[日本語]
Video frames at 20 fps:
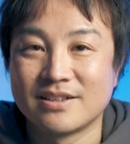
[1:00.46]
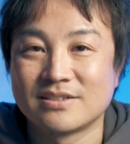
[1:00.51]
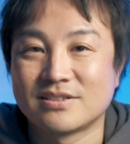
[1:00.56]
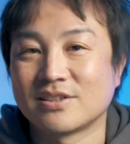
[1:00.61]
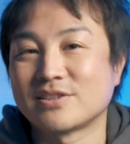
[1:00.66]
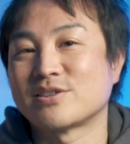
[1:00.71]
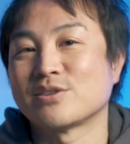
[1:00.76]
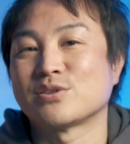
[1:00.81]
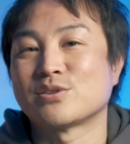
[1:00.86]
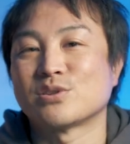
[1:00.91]

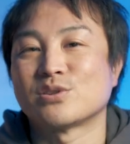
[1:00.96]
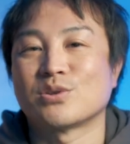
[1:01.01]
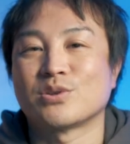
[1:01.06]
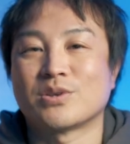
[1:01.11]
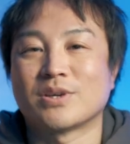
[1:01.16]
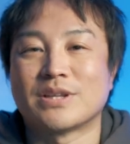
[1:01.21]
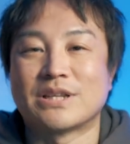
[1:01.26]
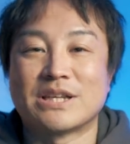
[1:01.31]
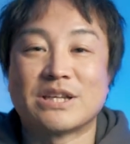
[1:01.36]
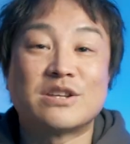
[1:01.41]
撮影をするこ
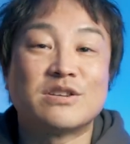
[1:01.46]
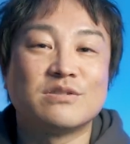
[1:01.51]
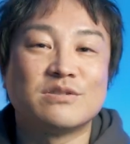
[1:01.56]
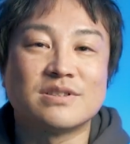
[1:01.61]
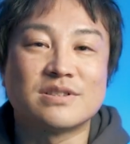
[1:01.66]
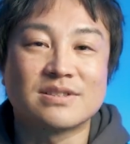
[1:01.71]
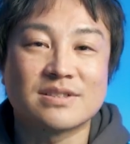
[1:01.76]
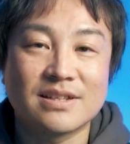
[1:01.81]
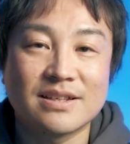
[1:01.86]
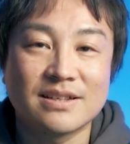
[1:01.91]
とができるん
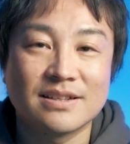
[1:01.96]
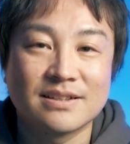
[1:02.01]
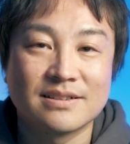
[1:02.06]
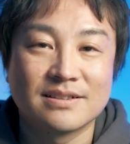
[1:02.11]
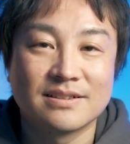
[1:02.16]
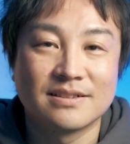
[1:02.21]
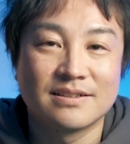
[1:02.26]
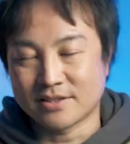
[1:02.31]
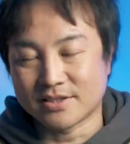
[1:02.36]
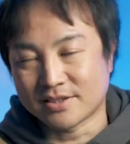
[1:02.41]
ですね
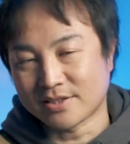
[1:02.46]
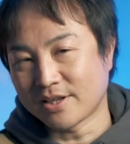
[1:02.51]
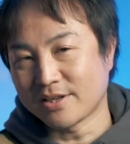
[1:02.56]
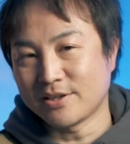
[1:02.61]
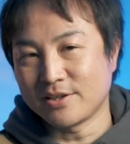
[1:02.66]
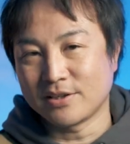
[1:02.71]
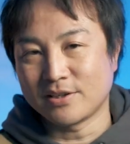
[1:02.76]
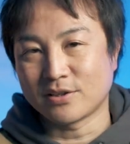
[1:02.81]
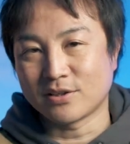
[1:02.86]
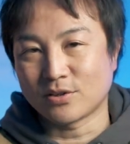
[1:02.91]
実際
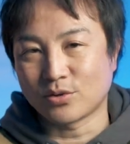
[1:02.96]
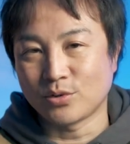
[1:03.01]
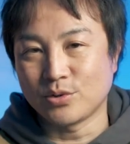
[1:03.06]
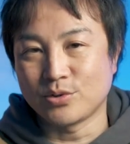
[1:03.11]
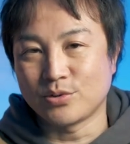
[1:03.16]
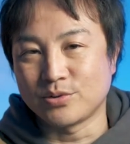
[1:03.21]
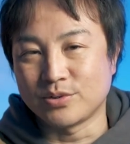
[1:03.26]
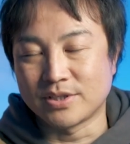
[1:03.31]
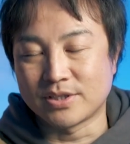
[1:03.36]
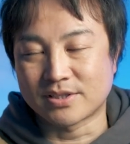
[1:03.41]
にどう
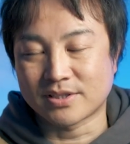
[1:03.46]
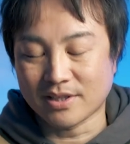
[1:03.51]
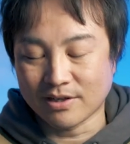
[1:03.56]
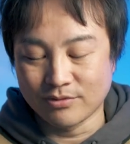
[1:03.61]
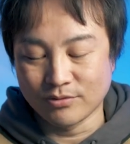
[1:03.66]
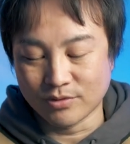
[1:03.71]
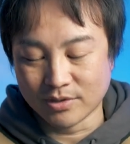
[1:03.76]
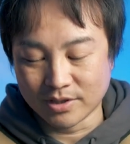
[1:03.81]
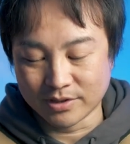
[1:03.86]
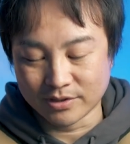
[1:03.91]
いう風に使
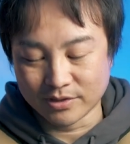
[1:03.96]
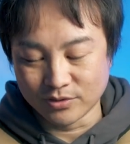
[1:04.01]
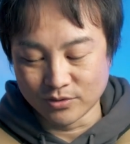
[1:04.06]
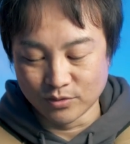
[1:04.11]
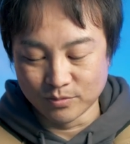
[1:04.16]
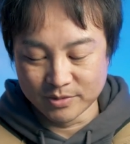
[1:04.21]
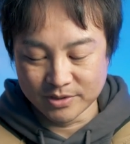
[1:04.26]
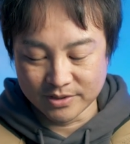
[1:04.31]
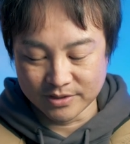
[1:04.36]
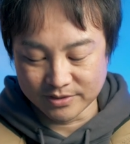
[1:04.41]
うのかっていうの
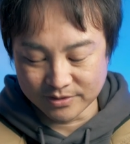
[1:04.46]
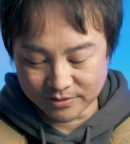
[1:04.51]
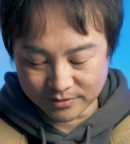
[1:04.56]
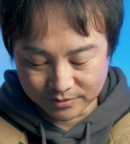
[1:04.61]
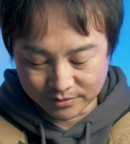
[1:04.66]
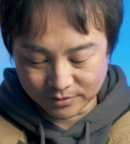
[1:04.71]
をお見せする